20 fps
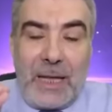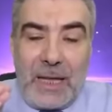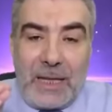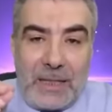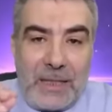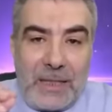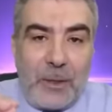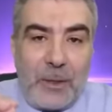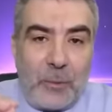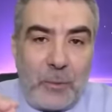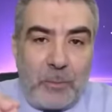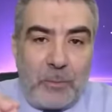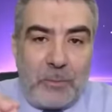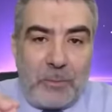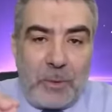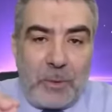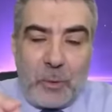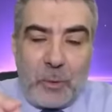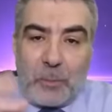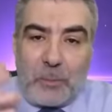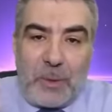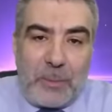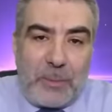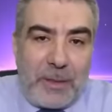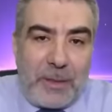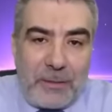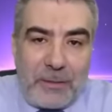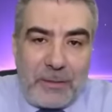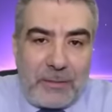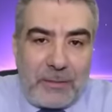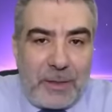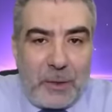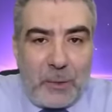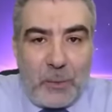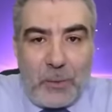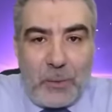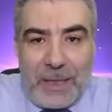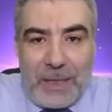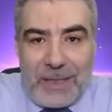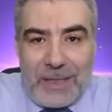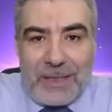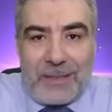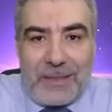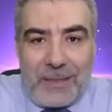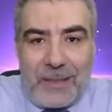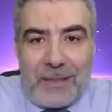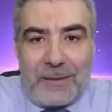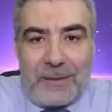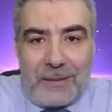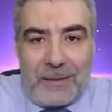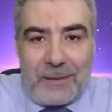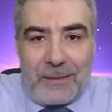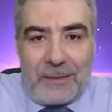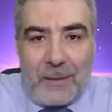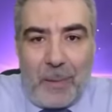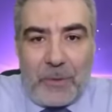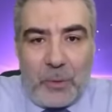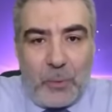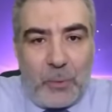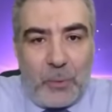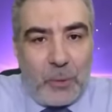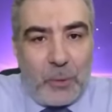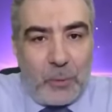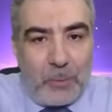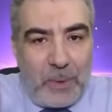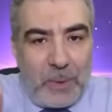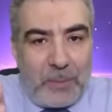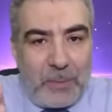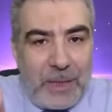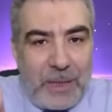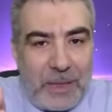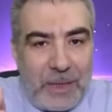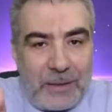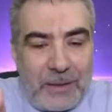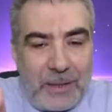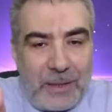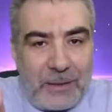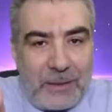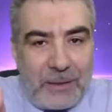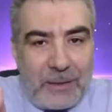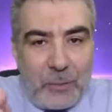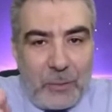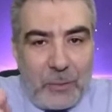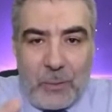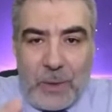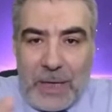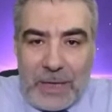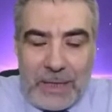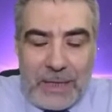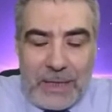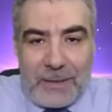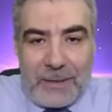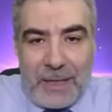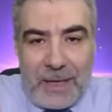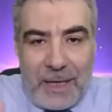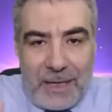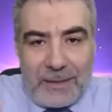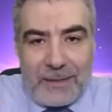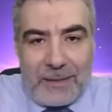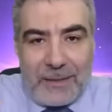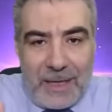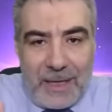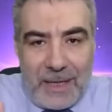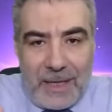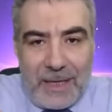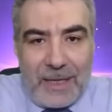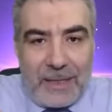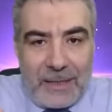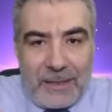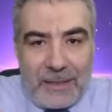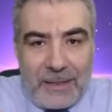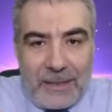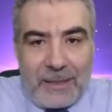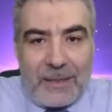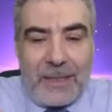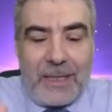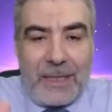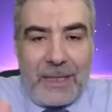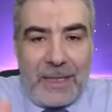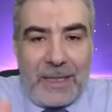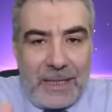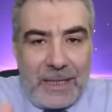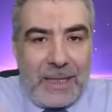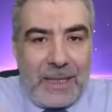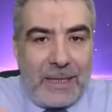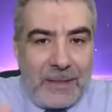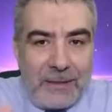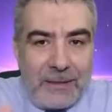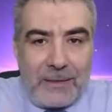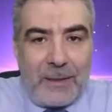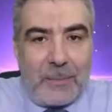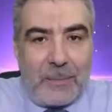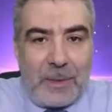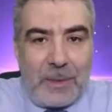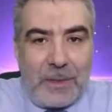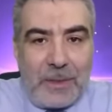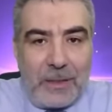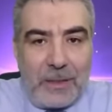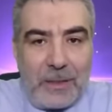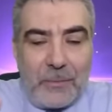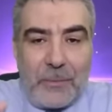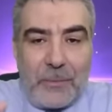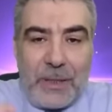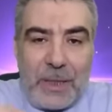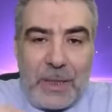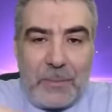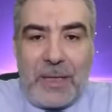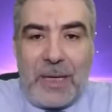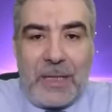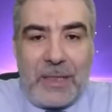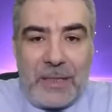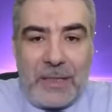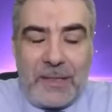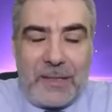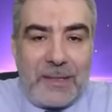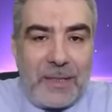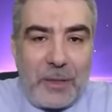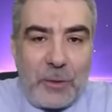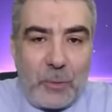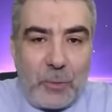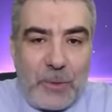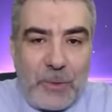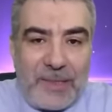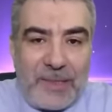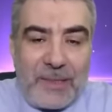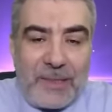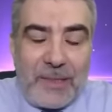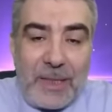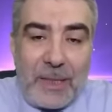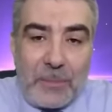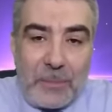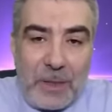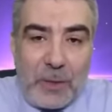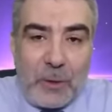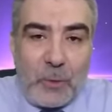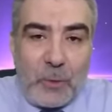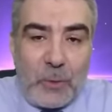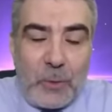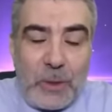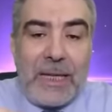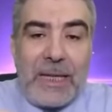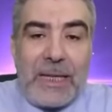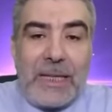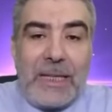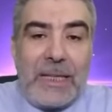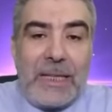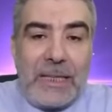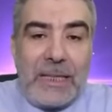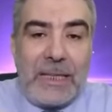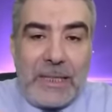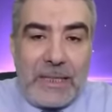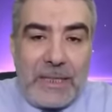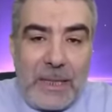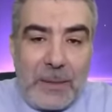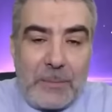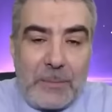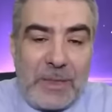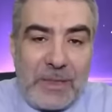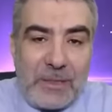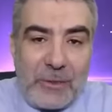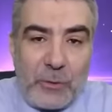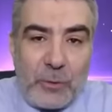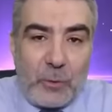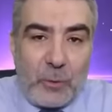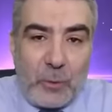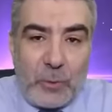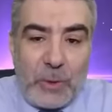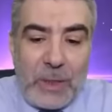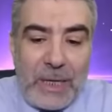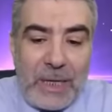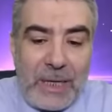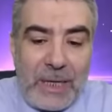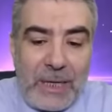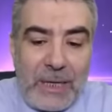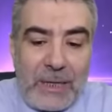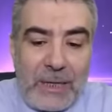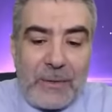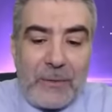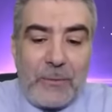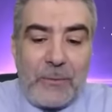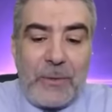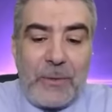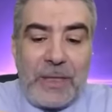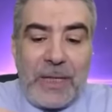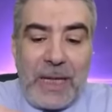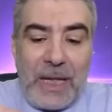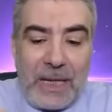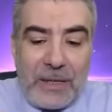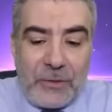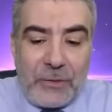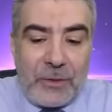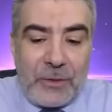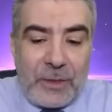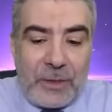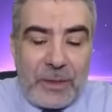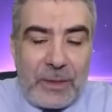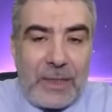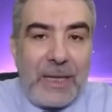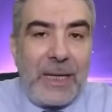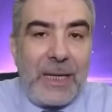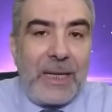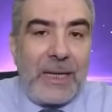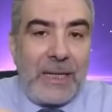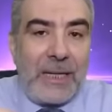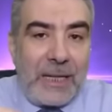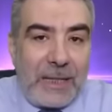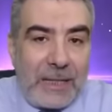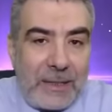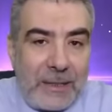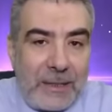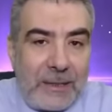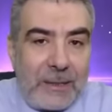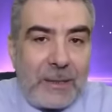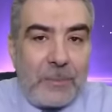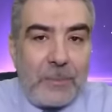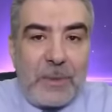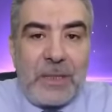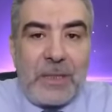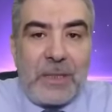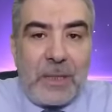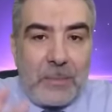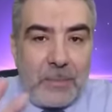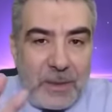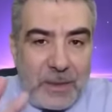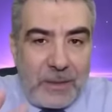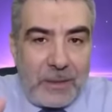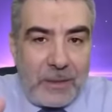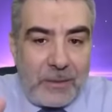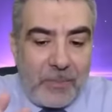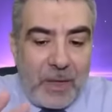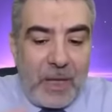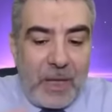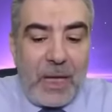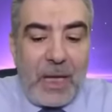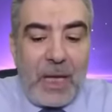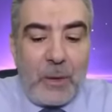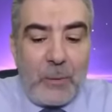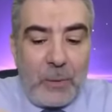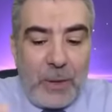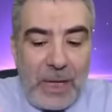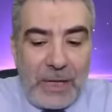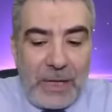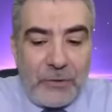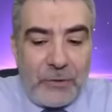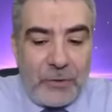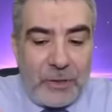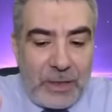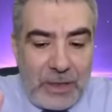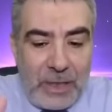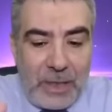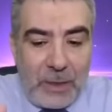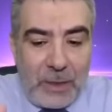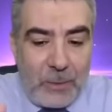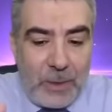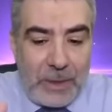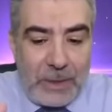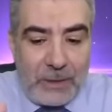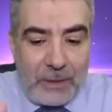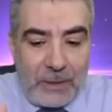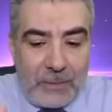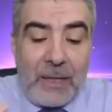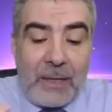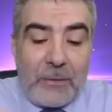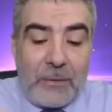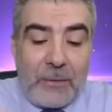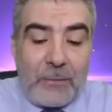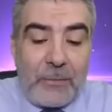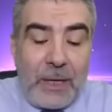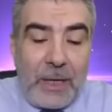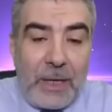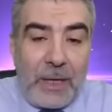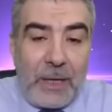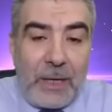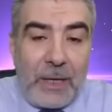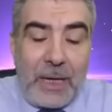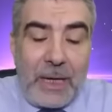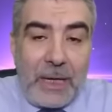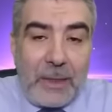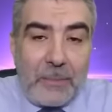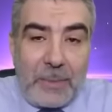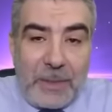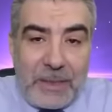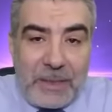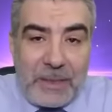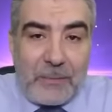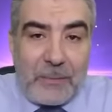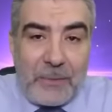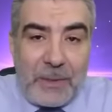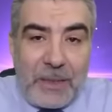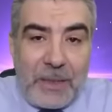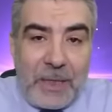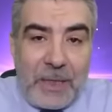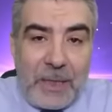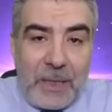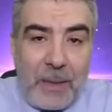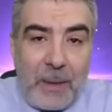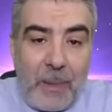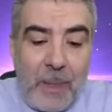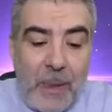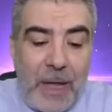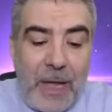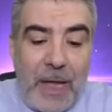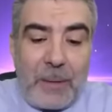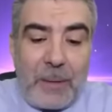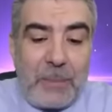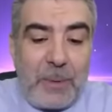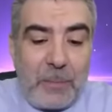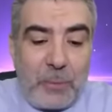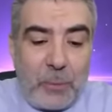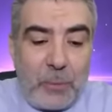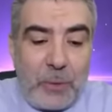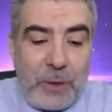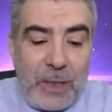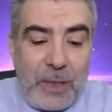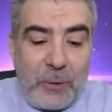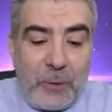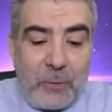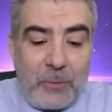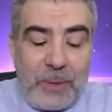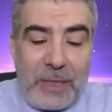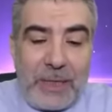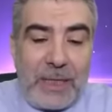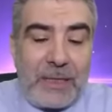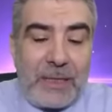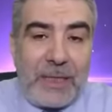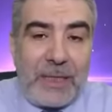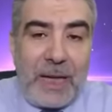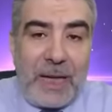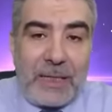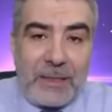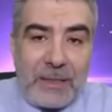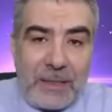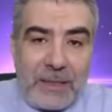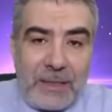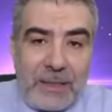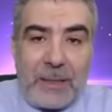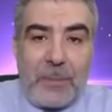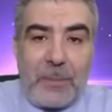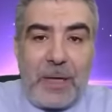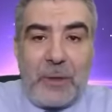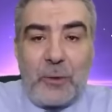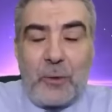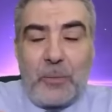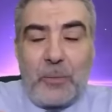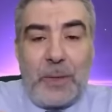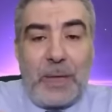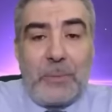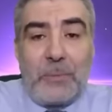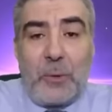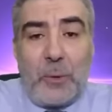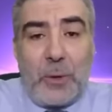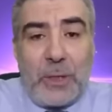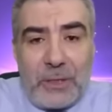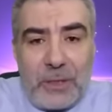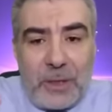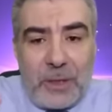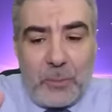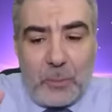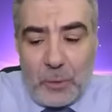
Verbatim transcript: اليوم ربما تكون ليلة القدر وربما غدا وهكذا حتى آخر ليالي رمضان فالنبي عليه الصلاة والسلام يقول التمسوها في العشر الأخير من رمضان أو العشر الأواخر فأحبتي في الله أحببت اليوم أن أتحدث معكم عن مواضيع